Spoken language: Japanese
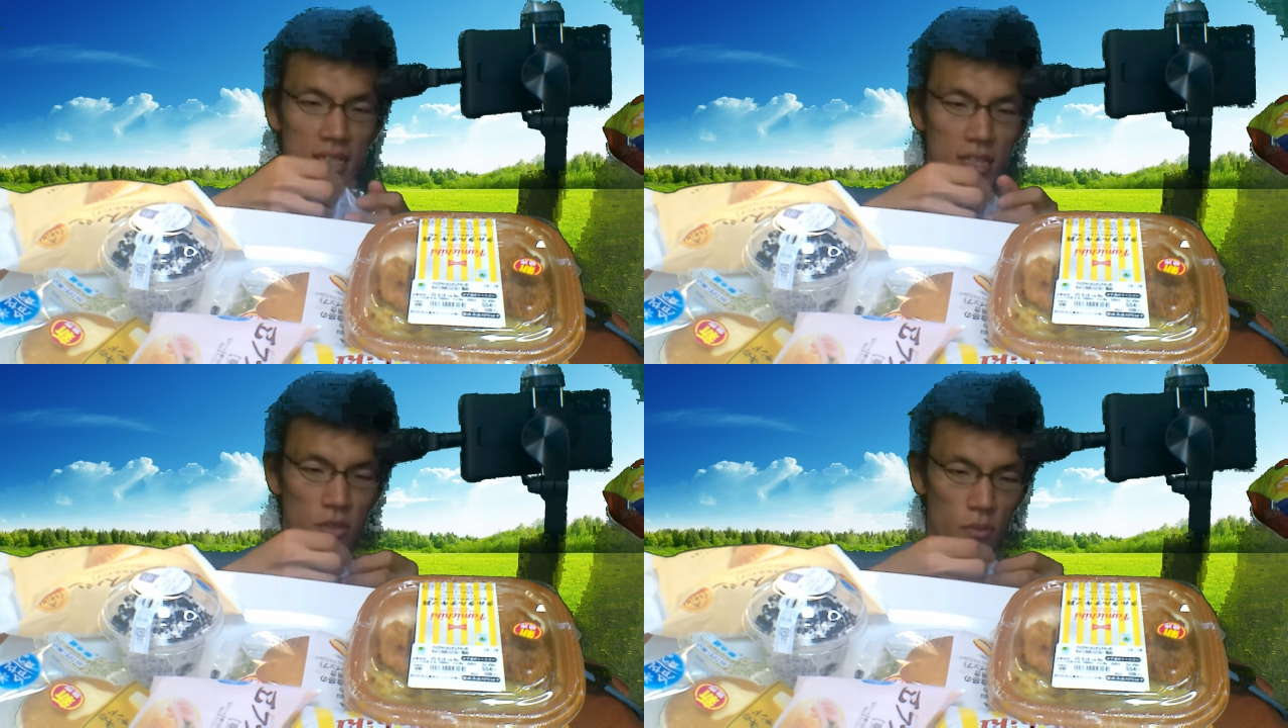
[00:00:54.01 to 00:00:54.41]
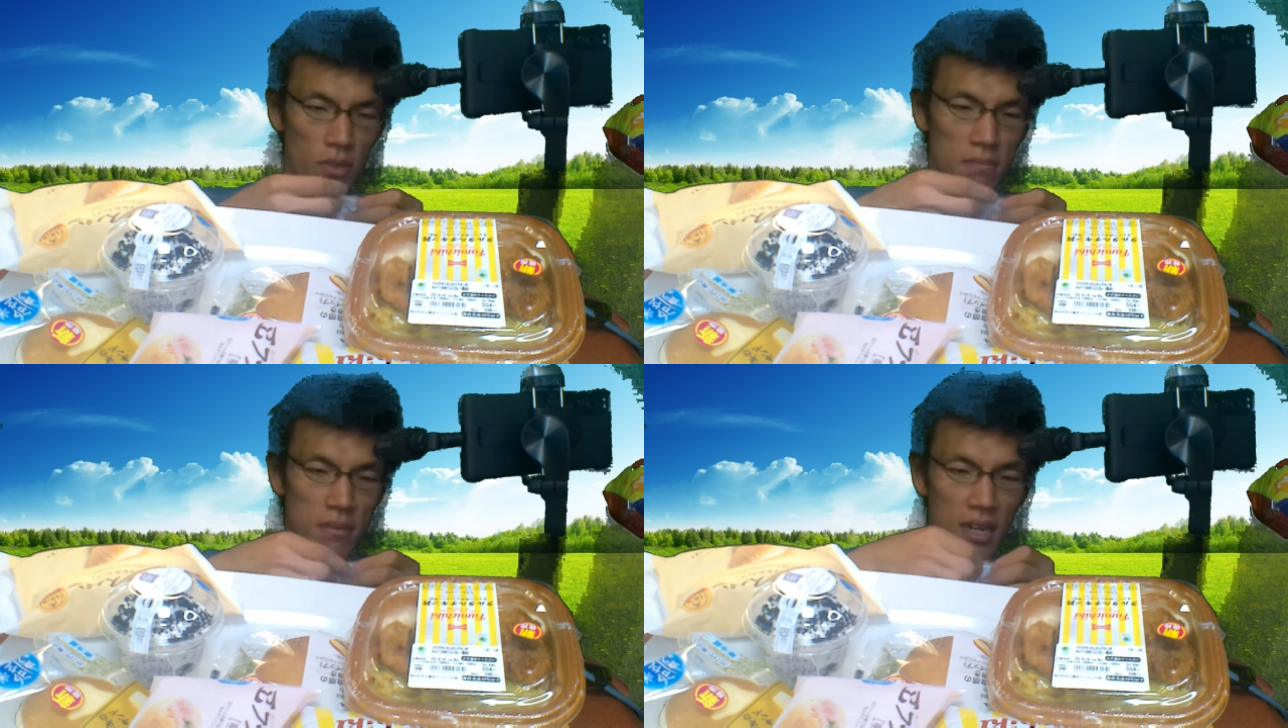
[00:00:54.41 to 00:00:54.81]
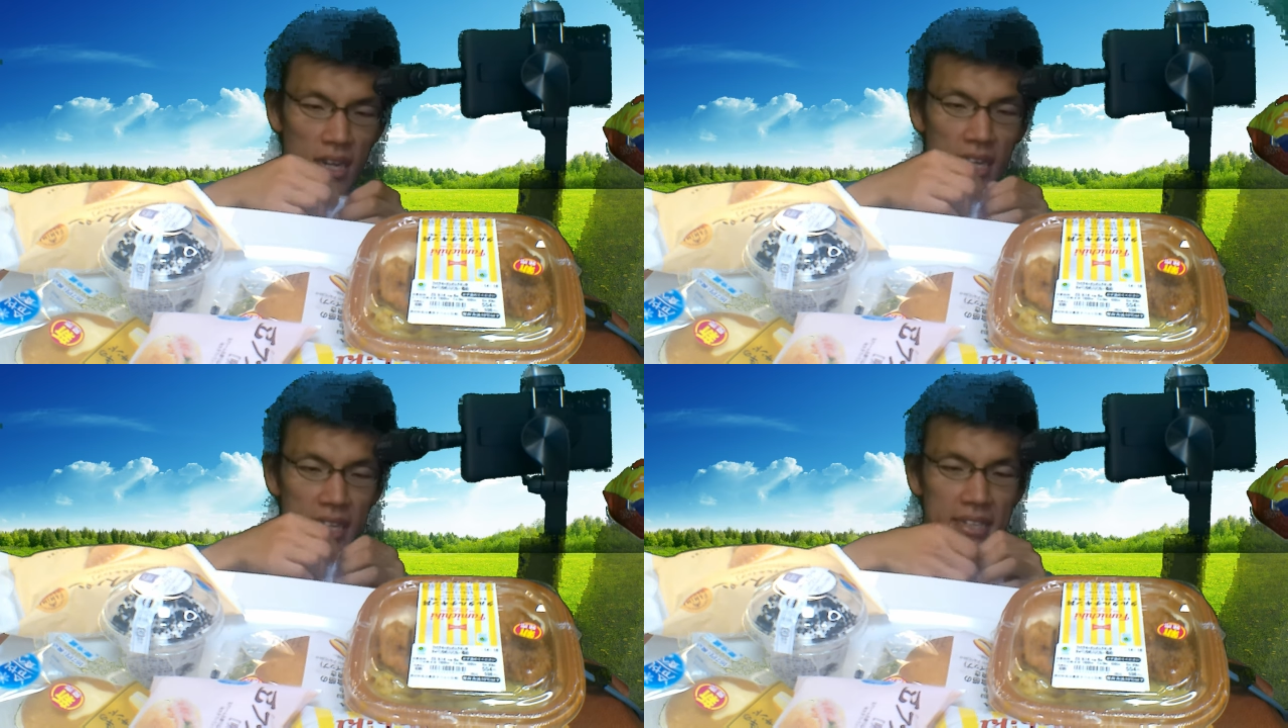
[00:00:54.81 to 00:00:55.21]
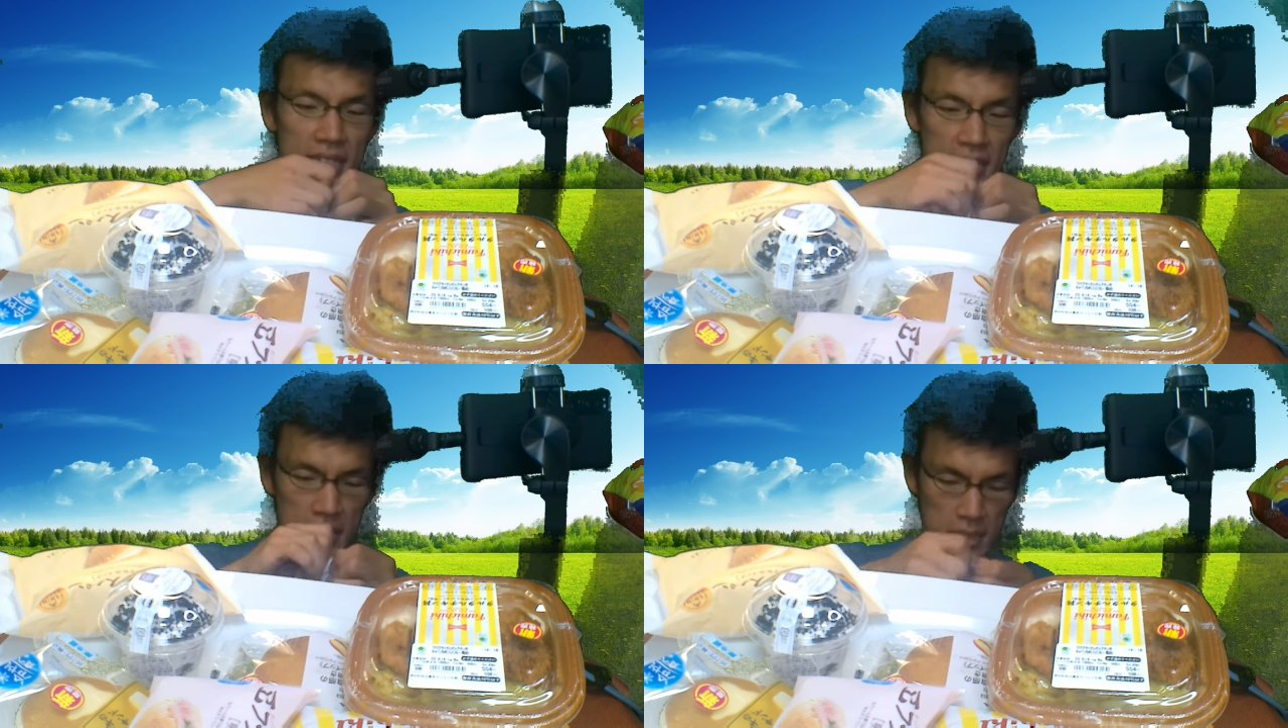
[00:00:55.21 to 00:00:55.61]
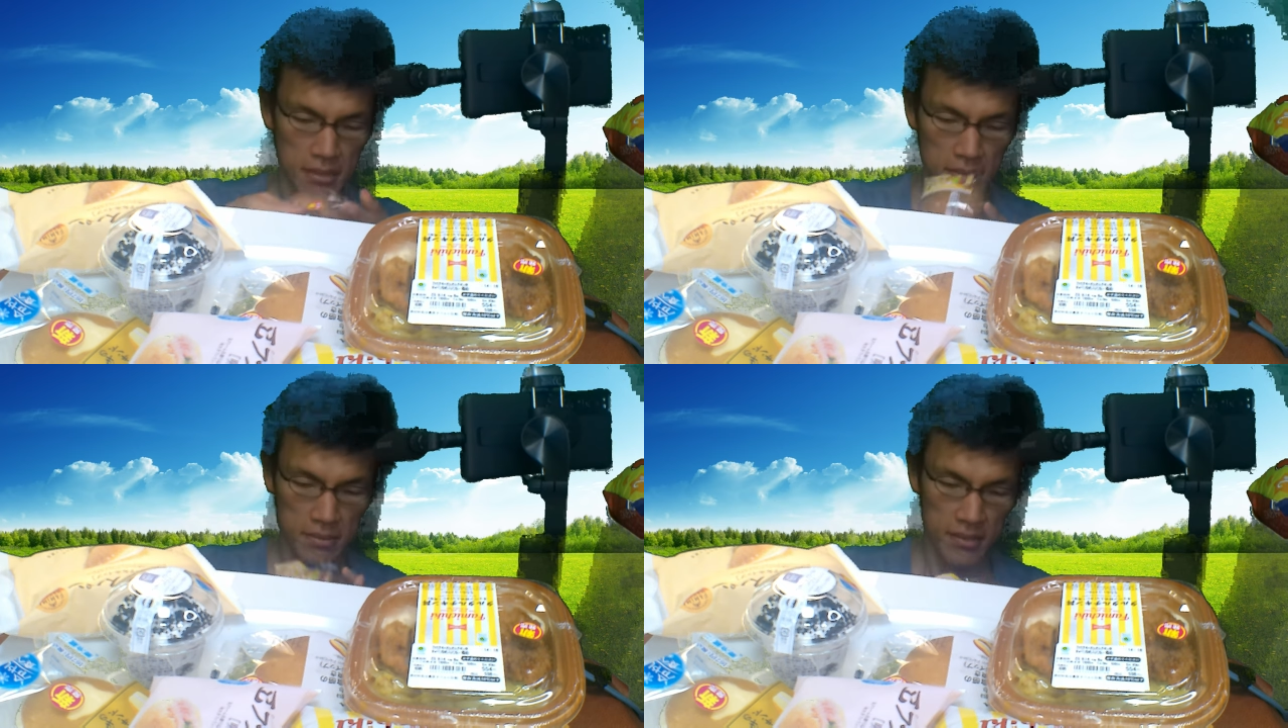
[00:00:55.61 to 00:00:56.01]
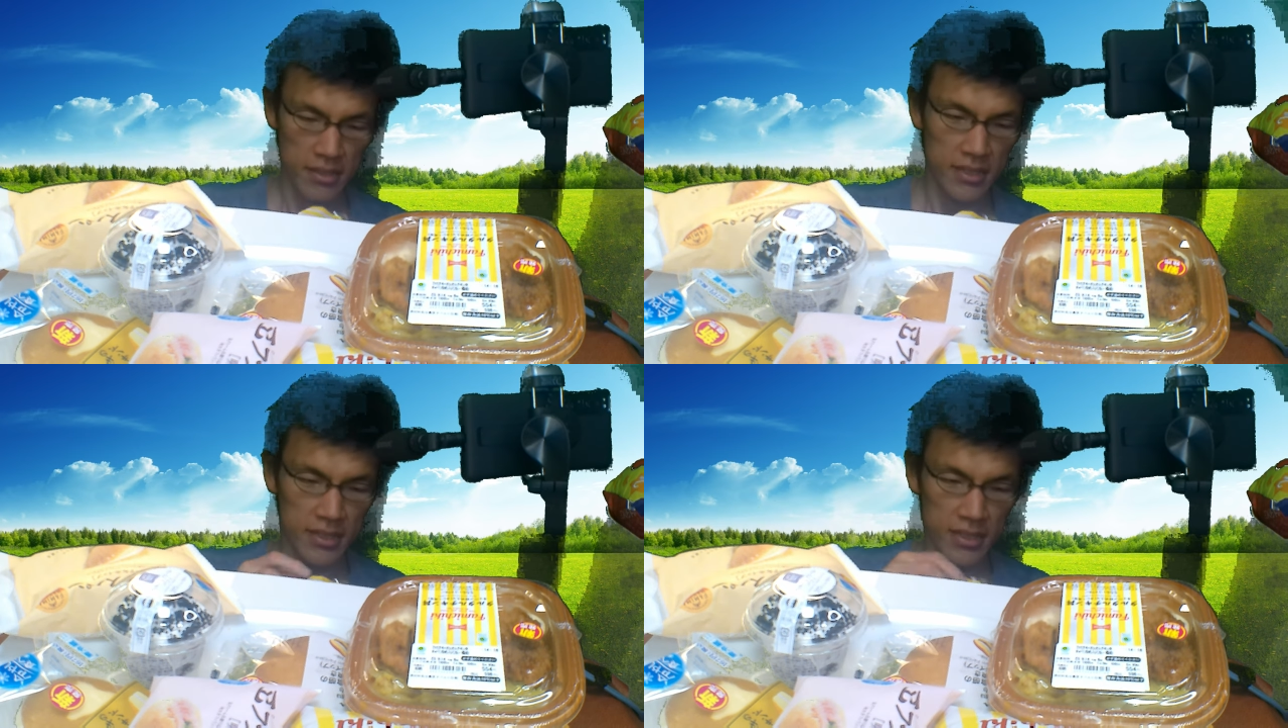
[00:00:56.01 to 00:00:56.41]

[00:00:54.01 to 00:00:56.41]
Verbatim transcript: たいと思います。